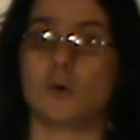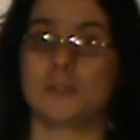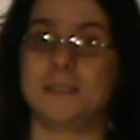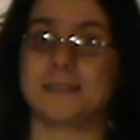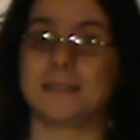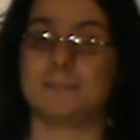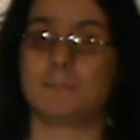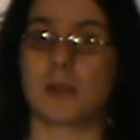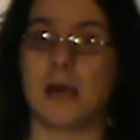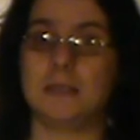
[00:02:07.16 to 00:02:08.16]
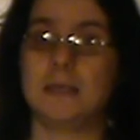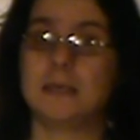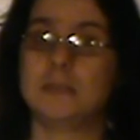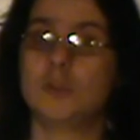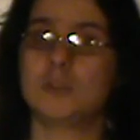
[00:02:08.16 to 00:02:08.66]
coordinate temporali
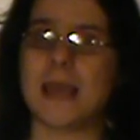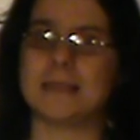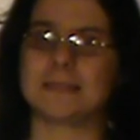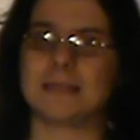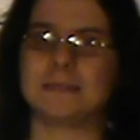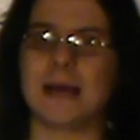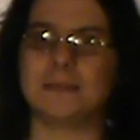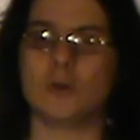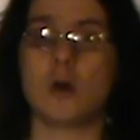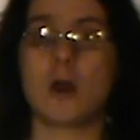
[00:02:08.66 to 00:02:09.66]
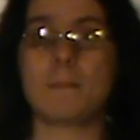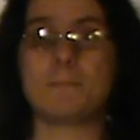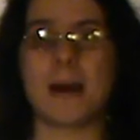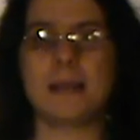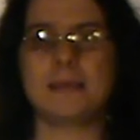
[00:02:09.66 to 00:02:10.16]
non è istantaneo,
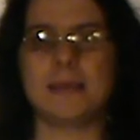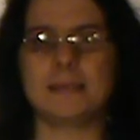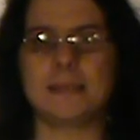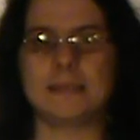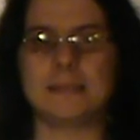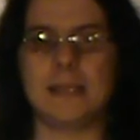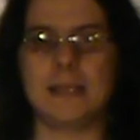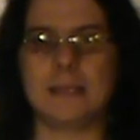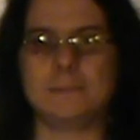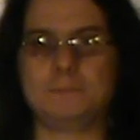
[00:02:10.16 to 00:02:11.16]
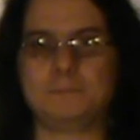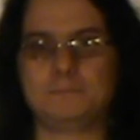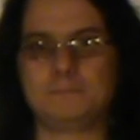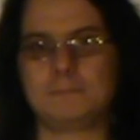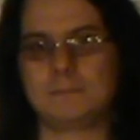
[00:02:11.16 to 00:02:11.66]
ma richiede del
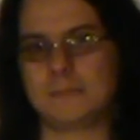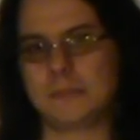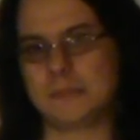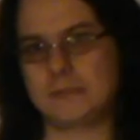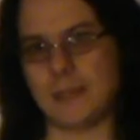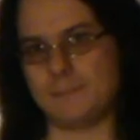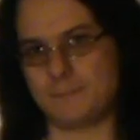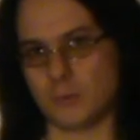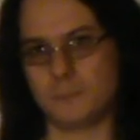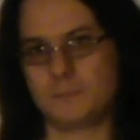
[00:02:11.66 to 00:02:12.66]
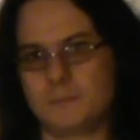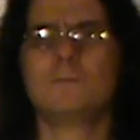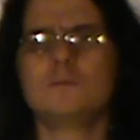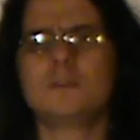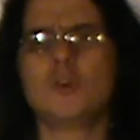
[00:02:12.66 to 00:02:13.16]
tempo.
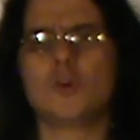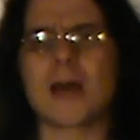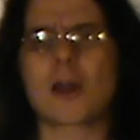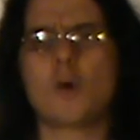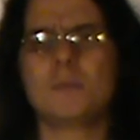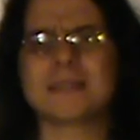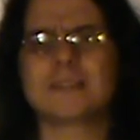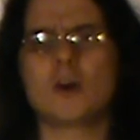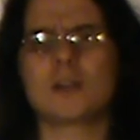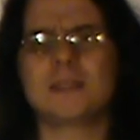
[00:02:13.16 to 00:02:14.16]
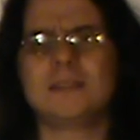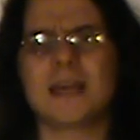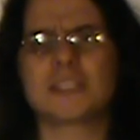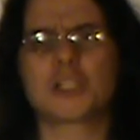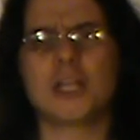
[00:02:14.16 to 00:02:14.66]
Funziona come una sorta di
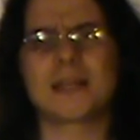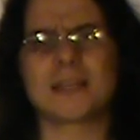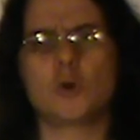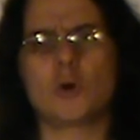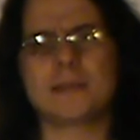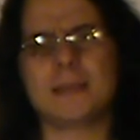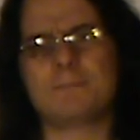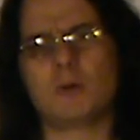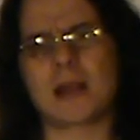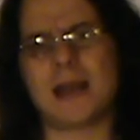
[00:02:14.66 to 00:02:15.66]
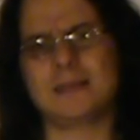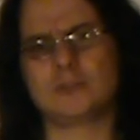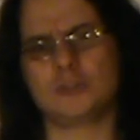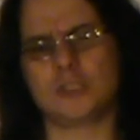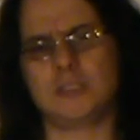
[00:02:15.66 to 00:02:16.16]
acceleratore temporale
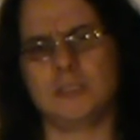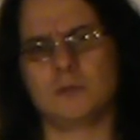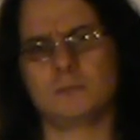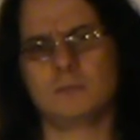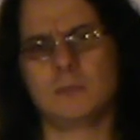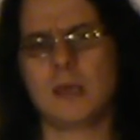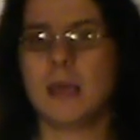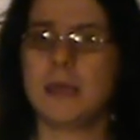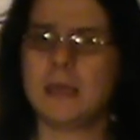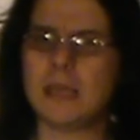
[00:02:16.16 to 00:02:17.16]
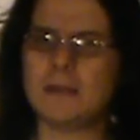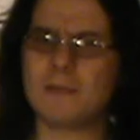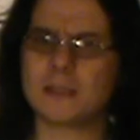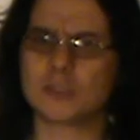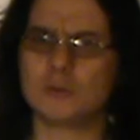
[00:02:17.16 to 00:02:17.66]
soggettivo. Il
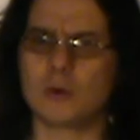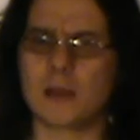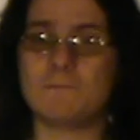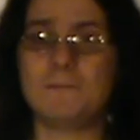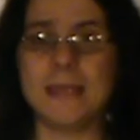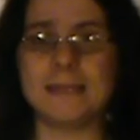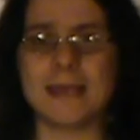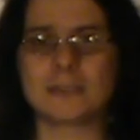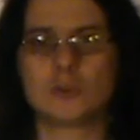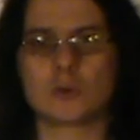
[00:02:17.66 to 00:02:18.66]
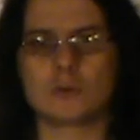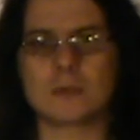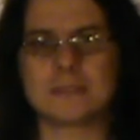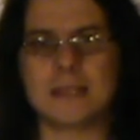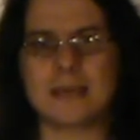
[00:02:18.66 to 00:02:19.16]
viaggiatore vede attorno
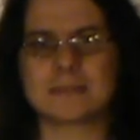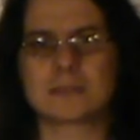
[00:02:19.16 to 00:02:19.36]
a sé